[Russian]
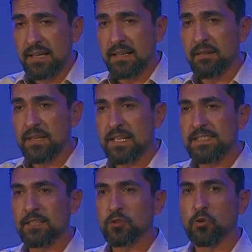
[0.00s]

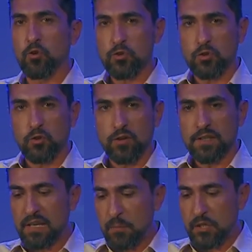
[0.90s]
говорится то, что
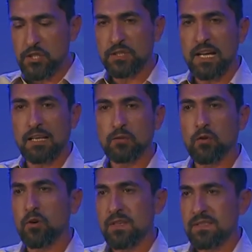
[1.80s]
я прочитал,
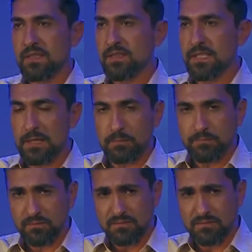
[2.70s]
но совсем,